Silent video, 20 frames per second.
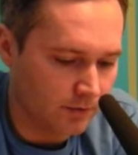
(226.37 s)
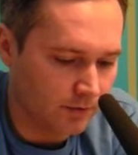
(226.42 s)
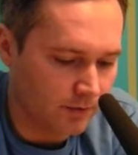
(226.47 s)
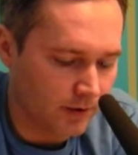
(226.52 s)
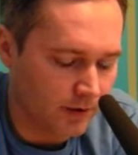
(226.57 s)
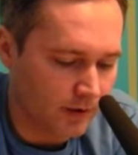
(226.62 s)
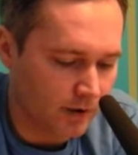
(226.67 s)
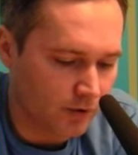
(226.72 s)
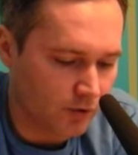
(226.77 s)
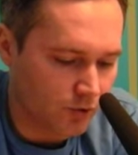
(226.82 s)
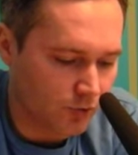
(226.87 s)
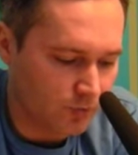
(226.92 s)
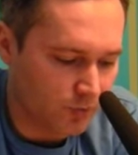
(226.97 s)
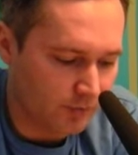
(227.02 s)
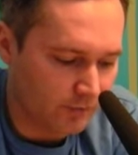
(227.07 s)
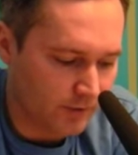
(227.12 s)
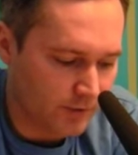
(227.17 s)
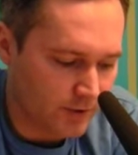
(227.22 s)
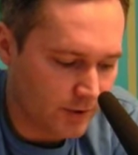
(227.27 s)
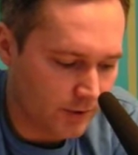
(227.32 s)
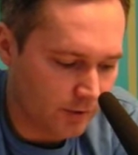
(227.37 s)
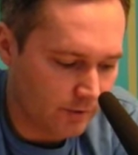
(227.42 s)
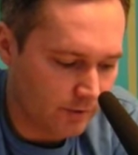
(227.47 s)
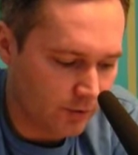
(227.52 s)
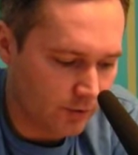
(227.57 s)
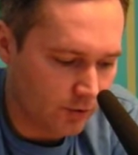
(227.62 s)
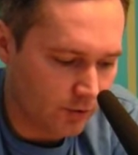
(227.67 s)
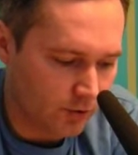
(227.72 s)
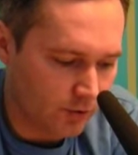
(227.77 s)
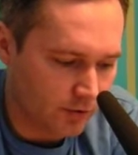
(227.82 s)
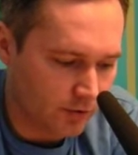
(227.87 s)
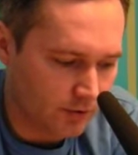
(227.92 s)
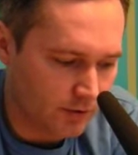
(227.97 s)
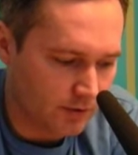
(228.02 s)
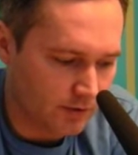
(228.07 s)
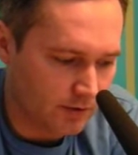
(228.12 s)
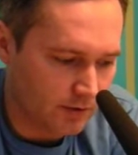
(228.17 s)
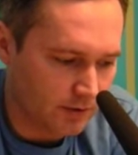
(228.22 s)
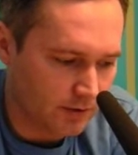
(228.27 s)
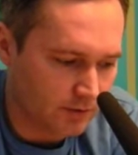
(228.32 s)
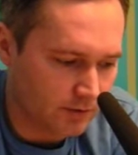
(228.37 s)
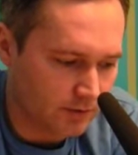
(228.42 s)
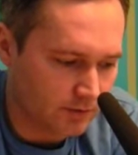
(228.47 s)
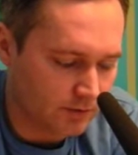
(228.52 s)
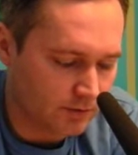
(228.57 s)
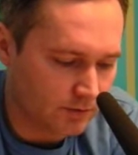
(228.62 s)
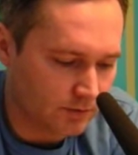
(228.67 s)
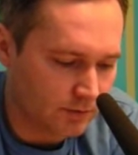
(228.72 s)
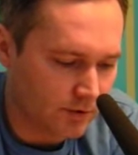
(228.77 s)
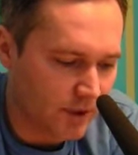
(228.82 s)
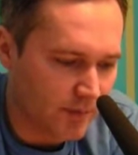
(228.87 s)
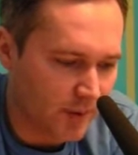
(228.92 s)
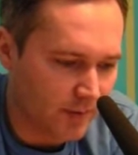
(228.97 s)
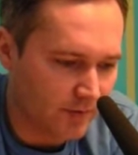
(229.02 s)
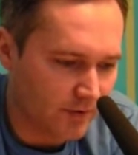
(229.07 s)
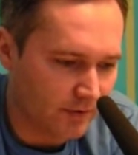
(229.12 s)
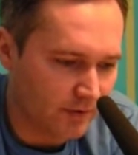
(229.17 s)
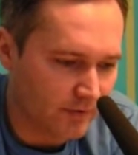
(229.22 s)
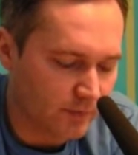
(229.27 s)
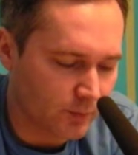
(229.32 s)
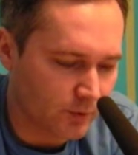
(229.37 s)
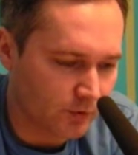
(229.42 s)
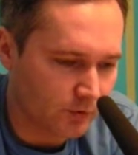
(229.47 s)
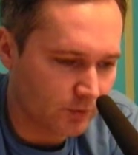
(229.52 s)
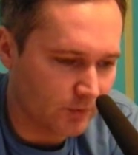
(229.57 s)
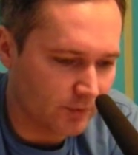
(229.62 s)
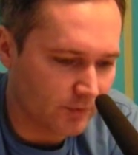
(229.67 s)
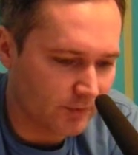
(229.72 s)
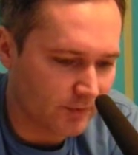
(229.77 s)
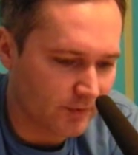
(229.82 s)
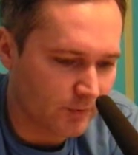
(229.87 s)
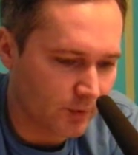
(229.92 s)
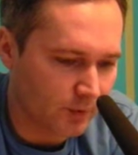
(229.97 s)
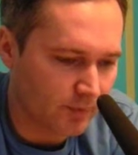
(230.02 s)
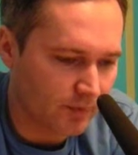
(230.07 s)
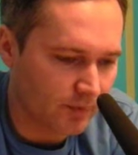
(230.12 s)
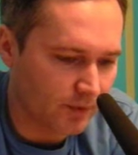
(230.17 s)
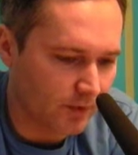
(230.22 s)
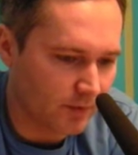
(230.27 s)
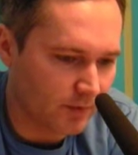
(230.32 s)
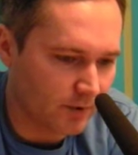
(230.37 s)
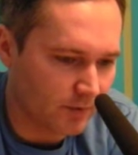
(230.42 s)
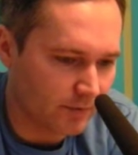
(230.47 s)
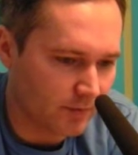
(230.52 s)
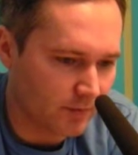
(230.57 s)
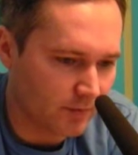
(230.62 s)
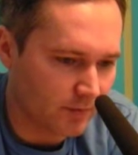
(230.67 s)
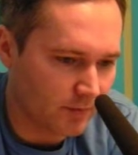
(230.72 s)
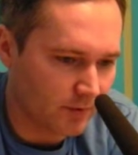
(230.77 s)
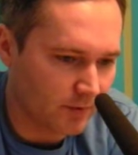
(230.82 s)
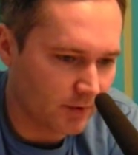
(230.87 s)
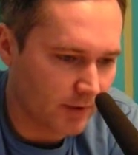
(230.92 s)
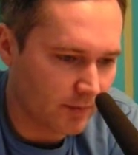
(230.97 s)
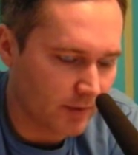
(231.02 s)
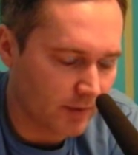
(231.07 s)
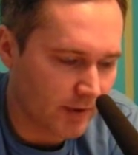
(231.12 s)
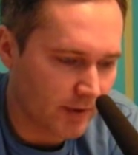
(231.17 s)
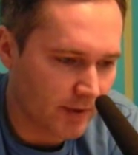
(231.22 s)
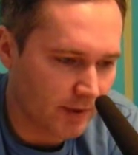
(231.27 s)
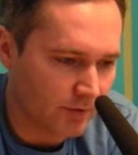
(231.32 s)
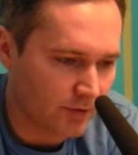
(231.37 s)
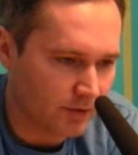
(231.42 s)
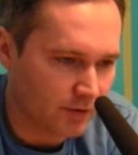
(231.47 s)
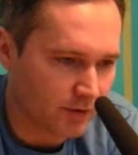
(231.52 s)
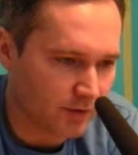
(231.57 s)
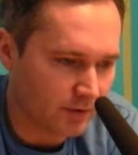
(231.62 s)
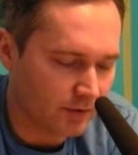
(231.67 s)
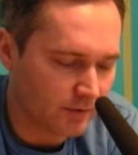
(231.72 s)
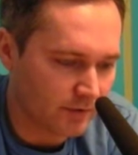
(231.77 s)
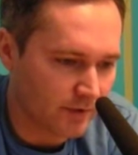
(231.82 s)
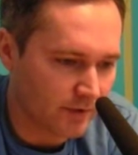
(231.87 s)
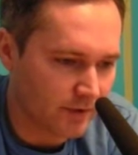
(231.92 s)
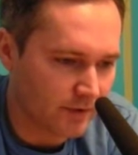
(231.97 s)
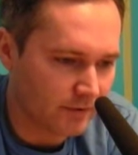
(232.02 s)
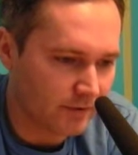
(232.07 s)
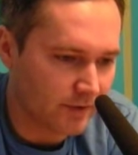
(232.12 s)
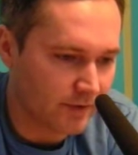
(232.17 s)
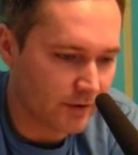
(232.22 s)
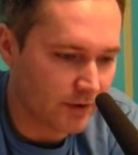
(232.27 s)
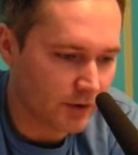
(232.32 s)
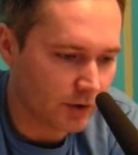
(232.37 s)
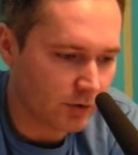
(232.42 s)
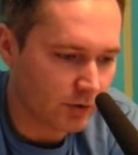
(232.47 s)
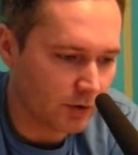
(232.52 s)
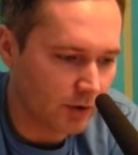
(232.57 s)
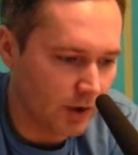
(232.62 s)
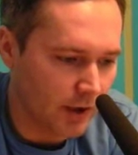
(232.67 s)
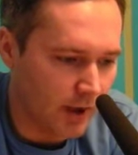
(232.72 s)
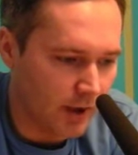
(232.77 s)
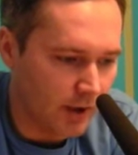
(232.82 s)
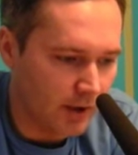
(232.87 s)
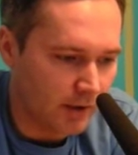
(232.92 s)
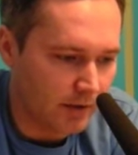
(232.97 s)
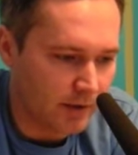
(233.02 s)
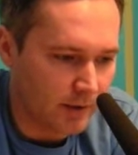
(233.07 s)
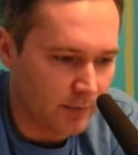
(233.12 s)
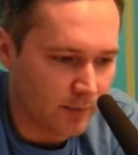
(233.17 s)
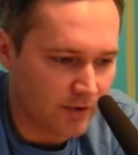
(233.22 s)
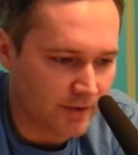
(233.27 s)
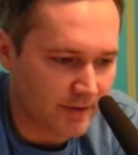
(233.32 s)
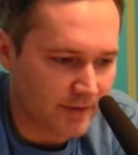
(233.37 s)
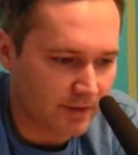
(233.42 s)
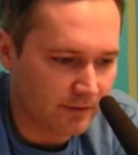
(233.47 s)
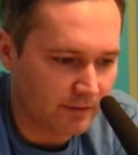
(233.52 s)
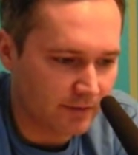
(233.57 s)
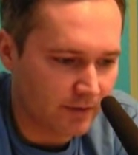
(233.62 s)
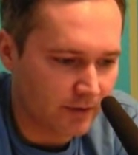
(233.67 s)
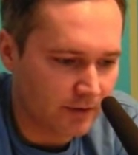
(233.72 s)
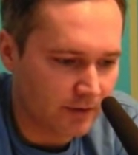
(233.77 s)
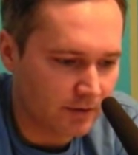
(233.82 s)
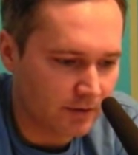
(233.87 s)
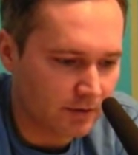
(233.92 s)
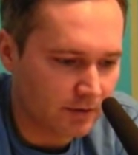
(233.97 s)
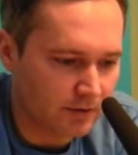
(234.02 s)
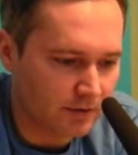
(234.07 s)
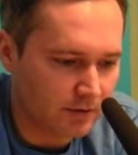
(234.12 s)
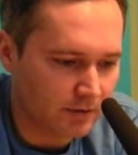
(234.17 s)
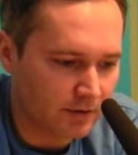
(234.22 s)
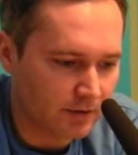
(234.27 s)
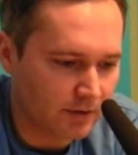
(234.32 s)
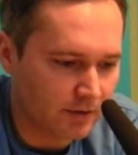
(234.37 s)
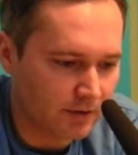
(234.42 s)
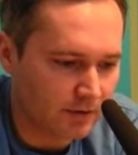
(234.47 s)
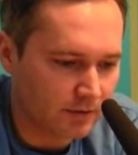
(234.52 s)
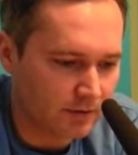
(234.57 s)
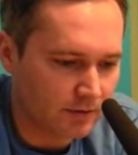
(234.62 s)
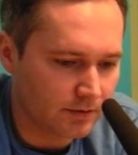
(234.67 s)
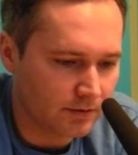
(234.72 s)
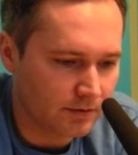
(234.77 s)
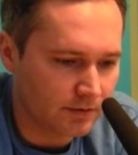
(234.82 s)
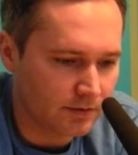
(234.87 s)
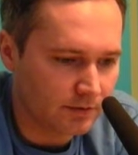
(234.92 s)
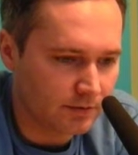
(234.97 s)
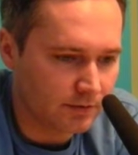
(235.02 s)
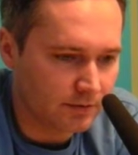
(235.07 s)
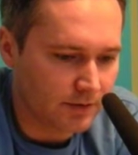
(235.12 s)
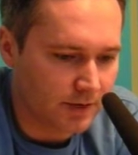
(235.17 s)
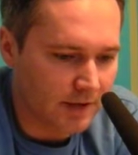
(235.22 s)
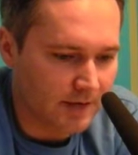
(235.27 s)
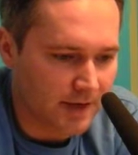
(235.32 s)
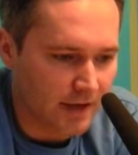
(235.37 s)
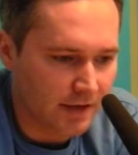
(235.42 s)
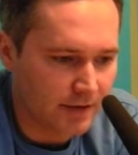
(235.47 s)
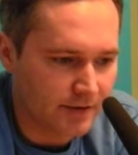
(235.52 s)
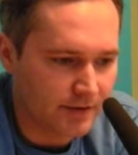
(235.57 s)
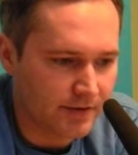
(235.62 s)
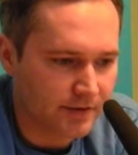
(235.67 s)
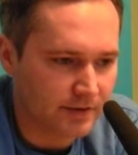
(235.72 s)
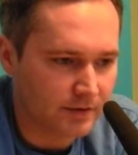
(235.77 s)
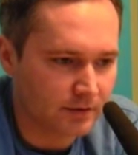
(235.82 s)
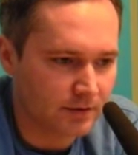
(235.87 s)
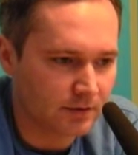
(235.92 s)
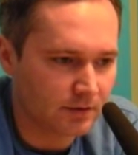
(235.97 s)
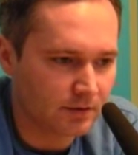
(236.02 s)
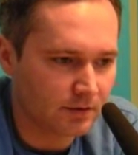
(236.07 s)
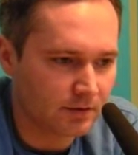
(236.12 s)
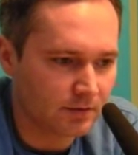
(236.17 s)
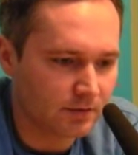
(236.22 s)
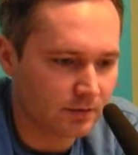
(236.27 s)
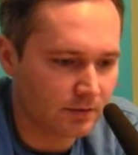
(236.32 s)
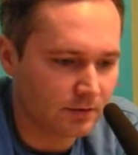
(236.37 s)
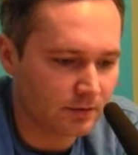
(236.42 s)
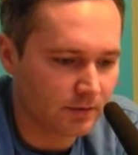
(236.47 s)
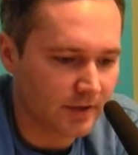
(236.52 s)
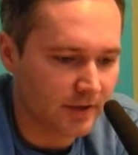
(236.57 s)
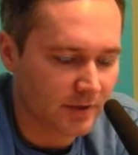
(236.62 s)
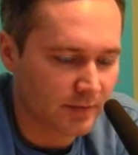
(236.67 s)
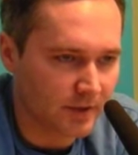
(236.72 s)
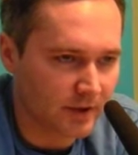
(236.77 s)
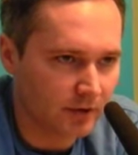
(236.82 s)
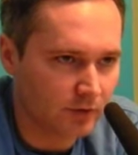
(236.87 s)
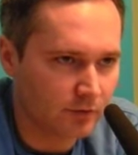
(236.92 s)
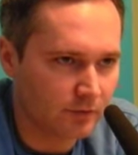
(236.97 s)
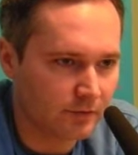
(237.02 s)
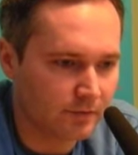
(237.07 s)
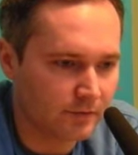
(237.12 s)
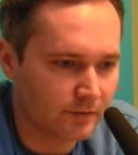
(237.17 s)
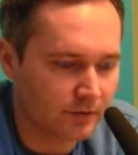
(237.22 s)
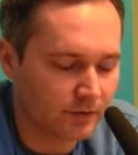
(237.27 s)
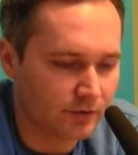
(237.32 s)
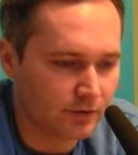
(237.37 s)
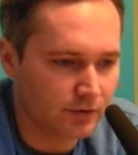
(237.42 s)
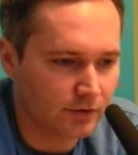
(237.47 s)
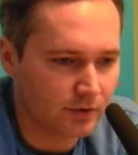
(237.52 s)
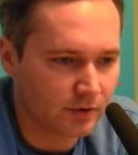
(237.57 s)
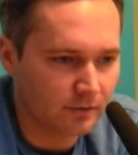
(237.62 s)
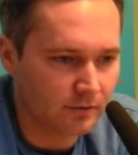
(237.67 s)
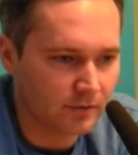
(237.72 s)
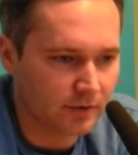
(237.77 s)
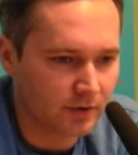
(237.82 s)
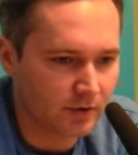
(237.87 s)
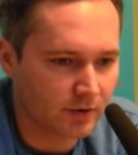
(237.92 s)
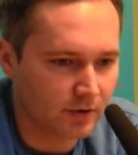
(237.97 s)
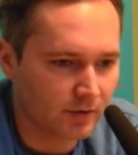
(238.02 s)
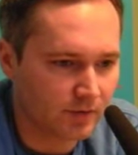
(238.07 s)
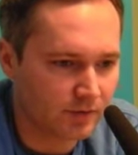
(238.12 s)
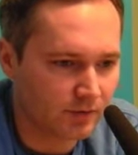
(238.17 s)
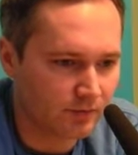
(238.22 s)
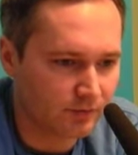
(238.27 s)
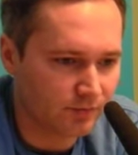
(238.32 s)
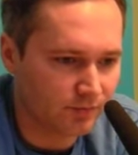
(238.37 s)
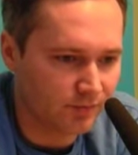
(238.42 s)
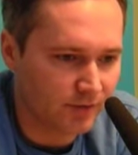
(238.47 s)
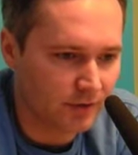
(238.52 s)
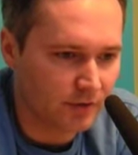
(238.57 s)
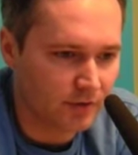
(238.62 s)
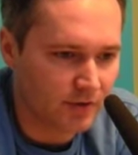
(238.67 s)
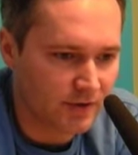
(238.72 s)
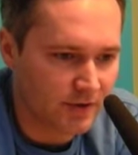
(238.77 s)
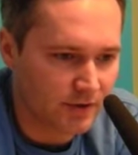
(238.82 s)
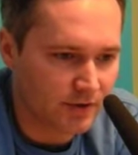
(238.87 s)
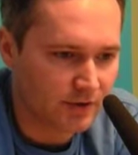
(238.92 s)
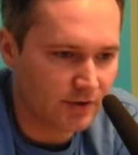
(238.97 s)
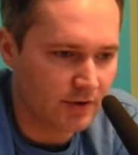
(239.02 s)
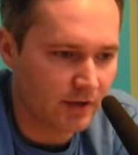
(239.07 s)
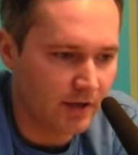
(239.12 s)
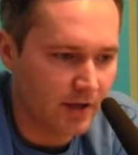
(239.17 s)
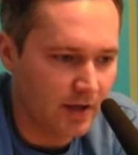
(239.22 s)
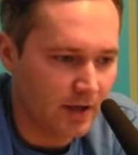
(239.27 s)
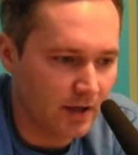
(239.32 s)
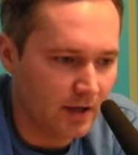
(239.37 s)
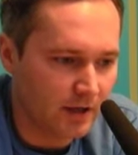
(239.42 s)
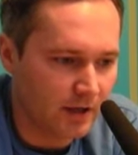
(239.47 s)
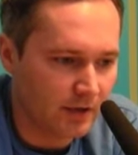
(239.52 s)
Mm, tak jak już powiedziałem wielokrotnie, e, nie mam tych wspomnień. Nie wiem, e, nie pamiętam, co się wtedy wydarzyło. Na podstawie e, analiz ekspertów sądowych jednoznacznie